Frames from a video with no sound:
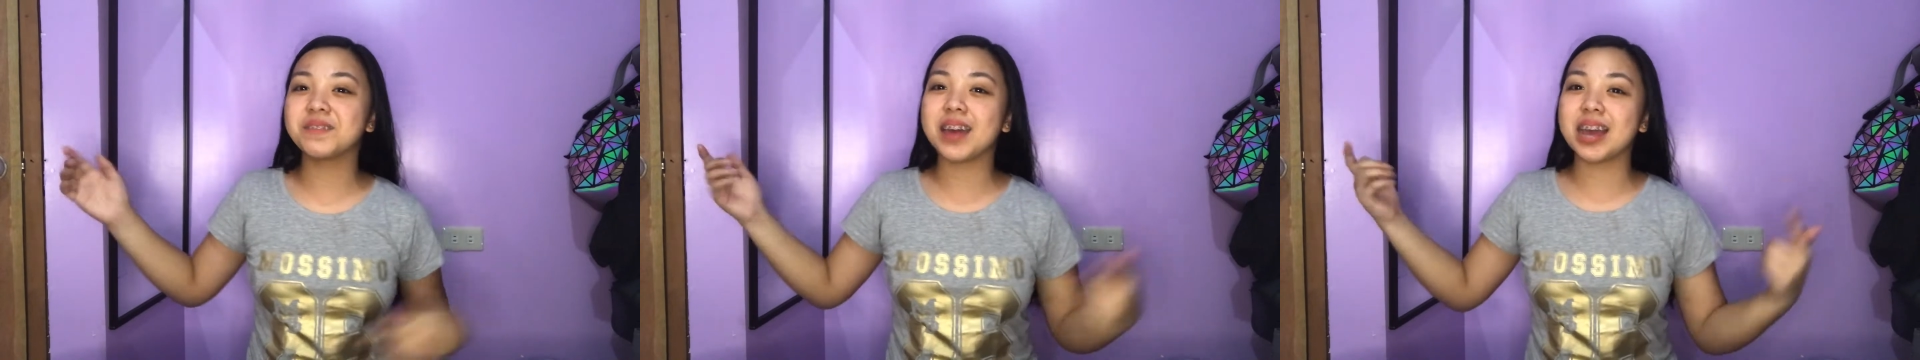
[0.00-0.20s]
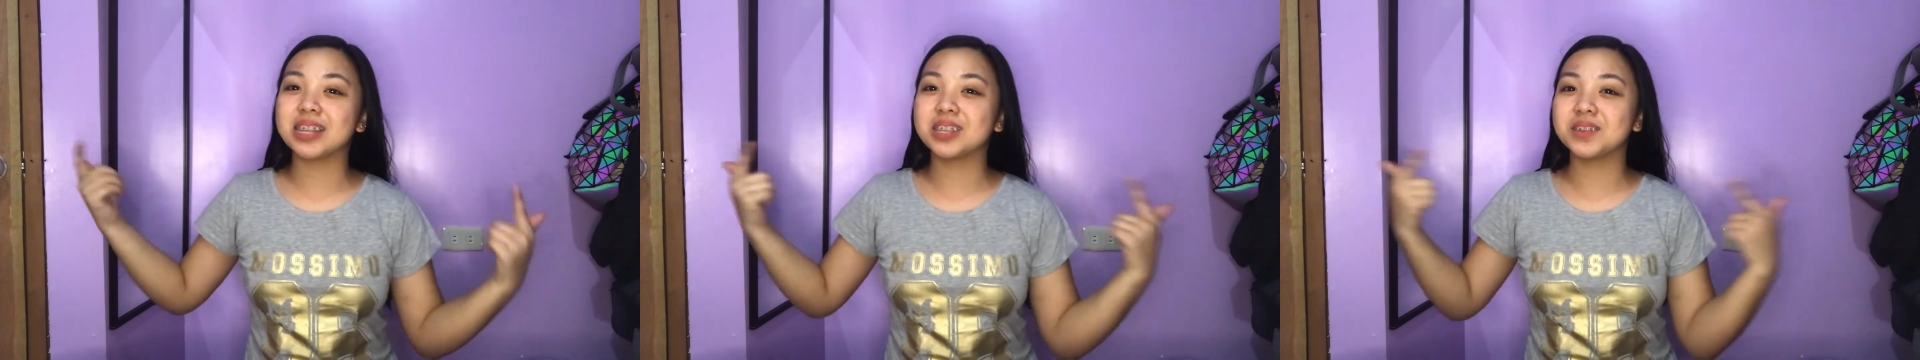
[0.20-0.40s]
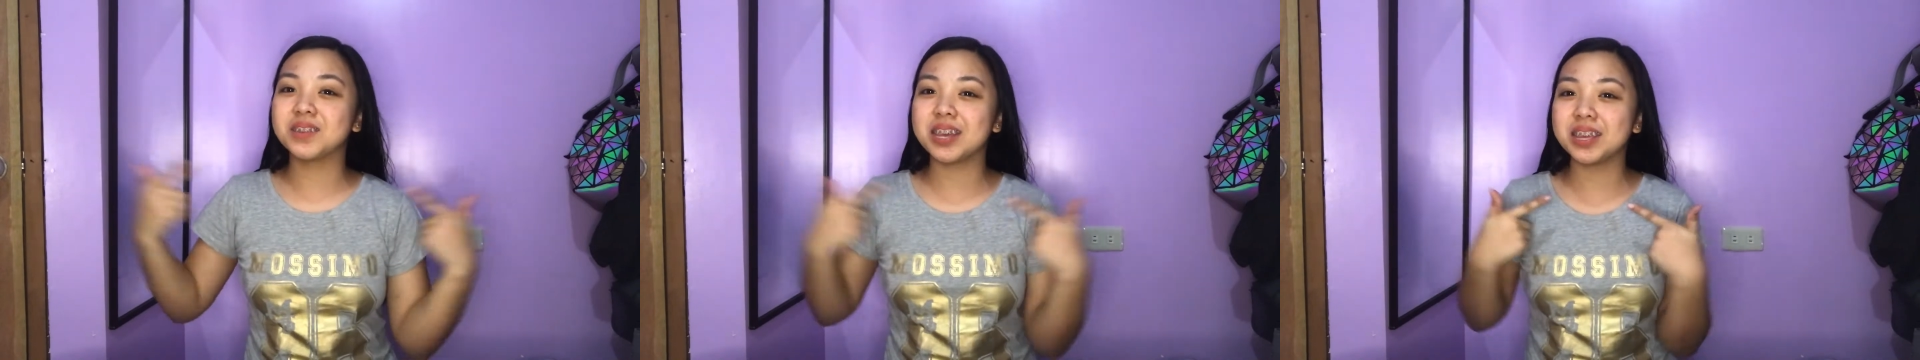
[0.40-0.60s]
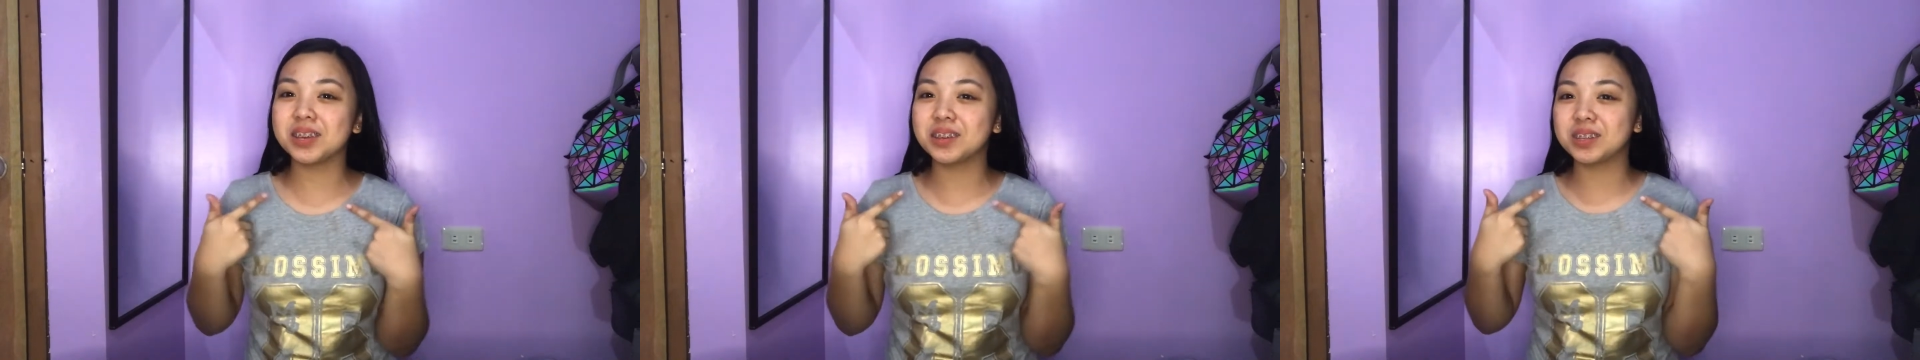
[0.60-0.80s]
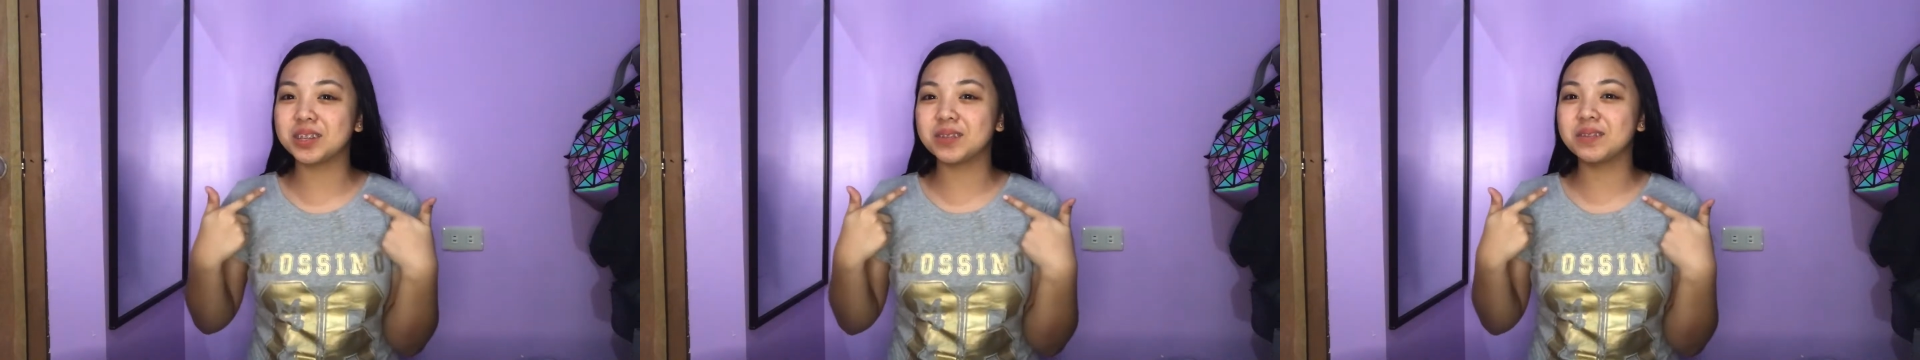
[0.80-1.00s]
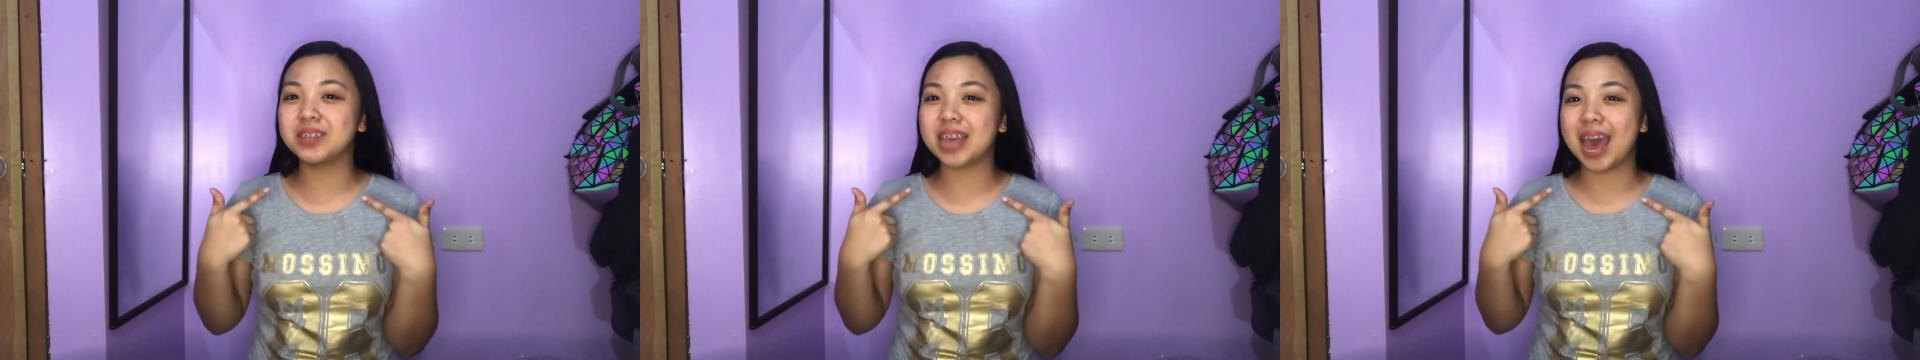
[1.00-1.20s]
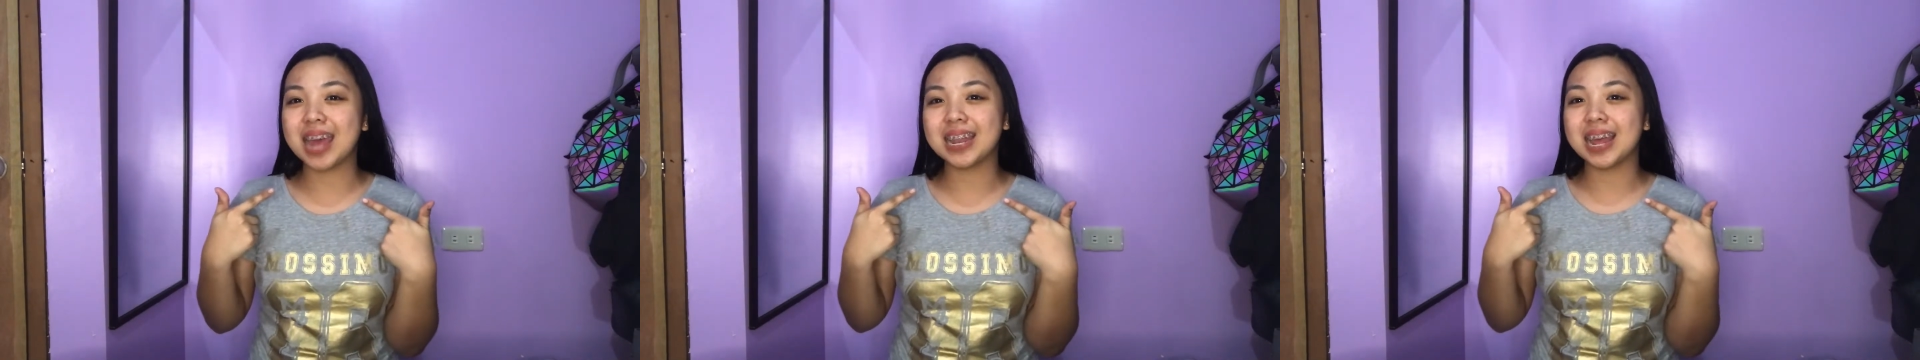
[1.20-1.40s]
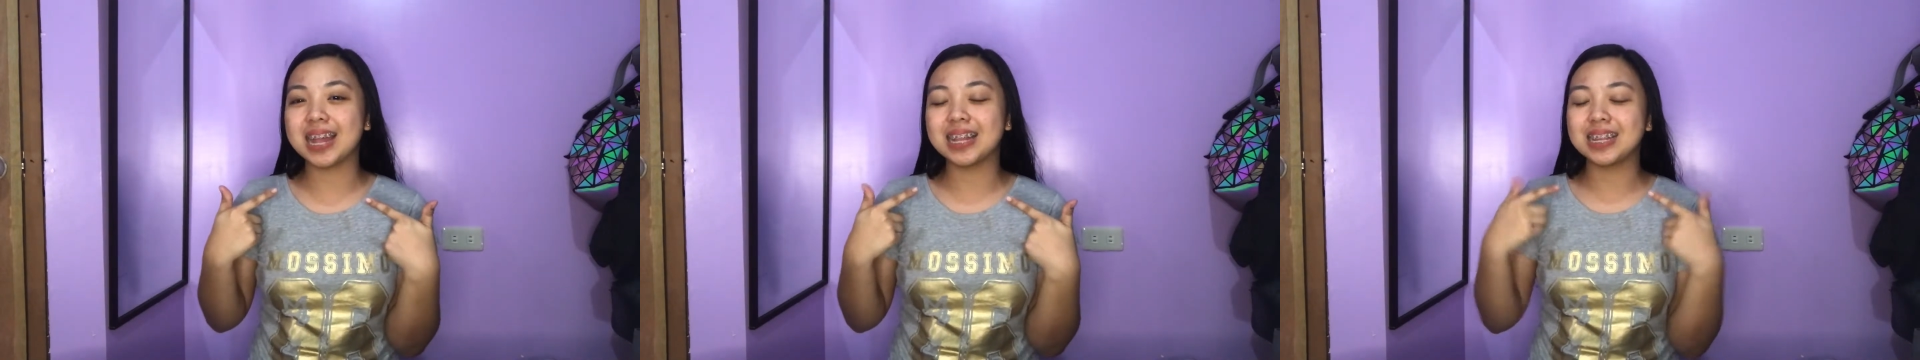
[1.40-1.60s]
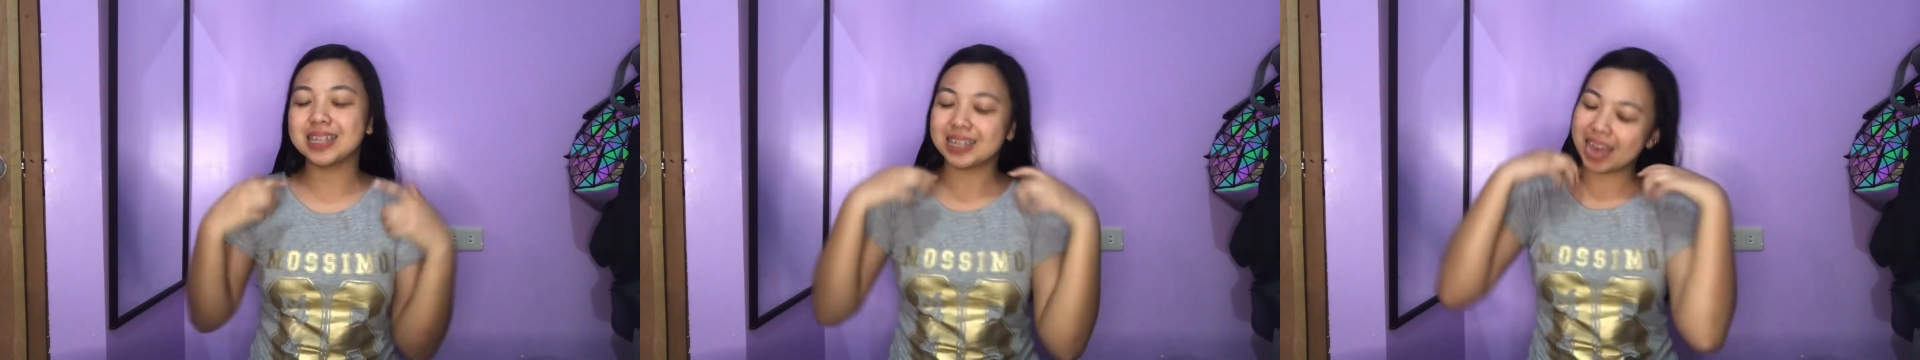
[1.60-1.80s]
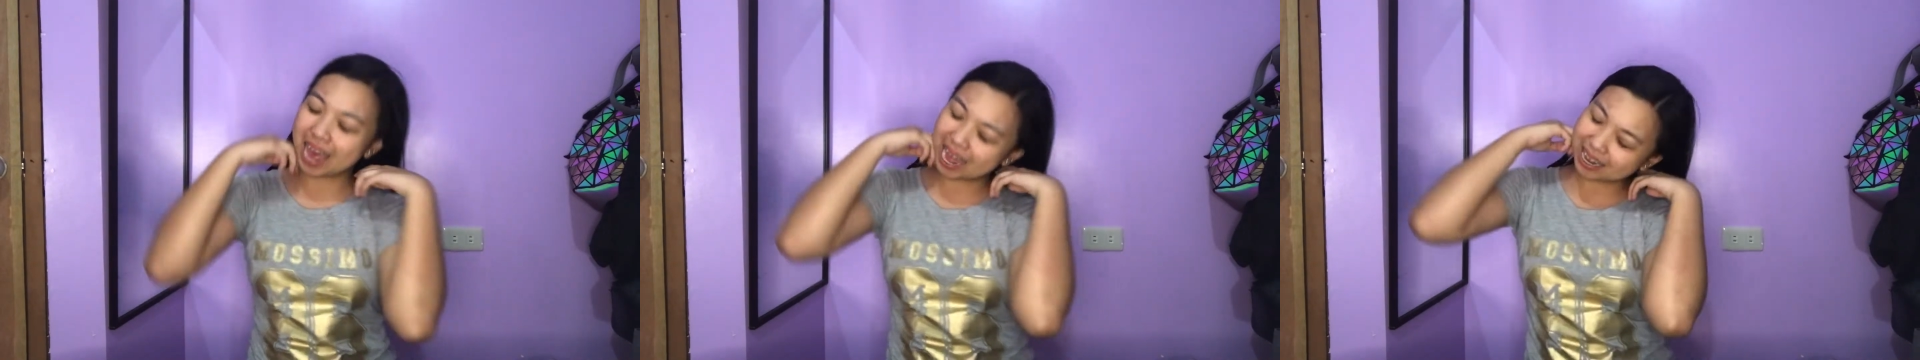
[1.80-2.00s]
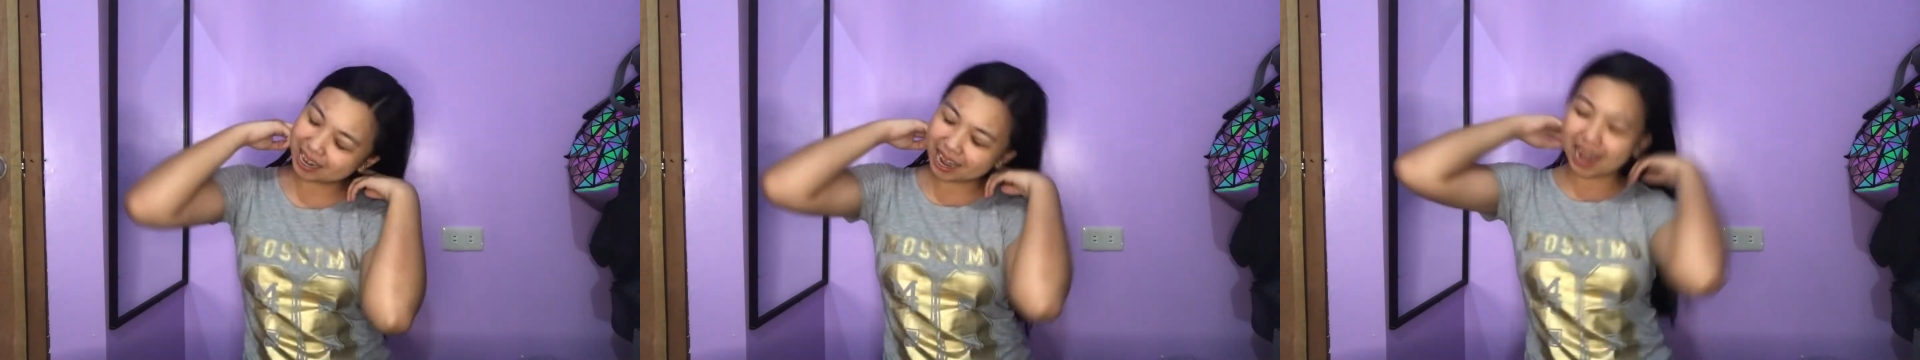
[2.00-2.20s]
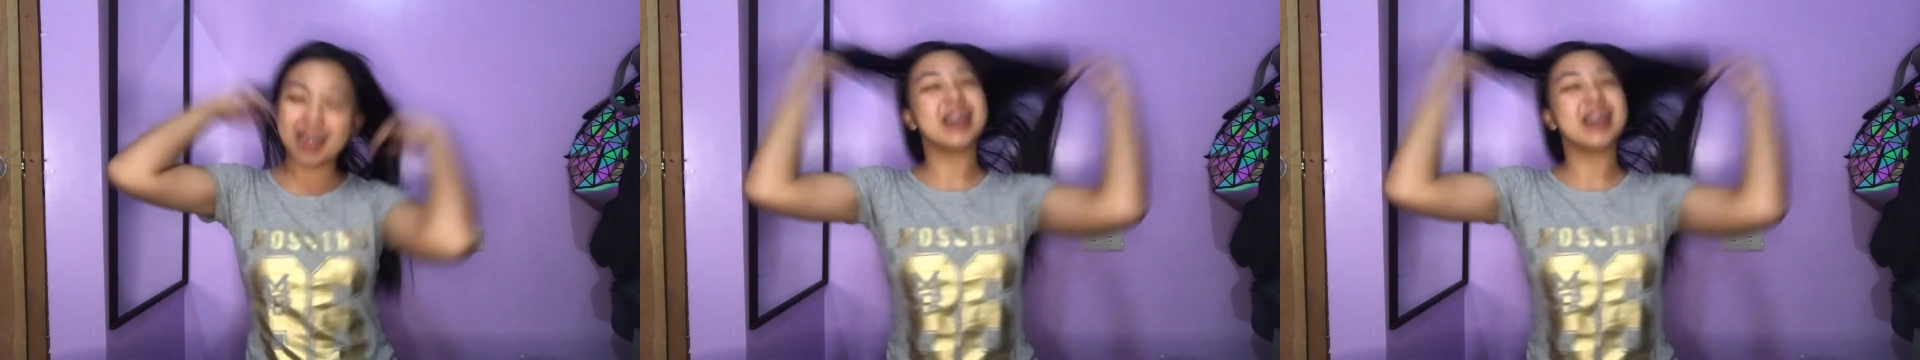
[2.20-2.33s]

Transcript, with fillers: back to my YouTube channel. It's Andrea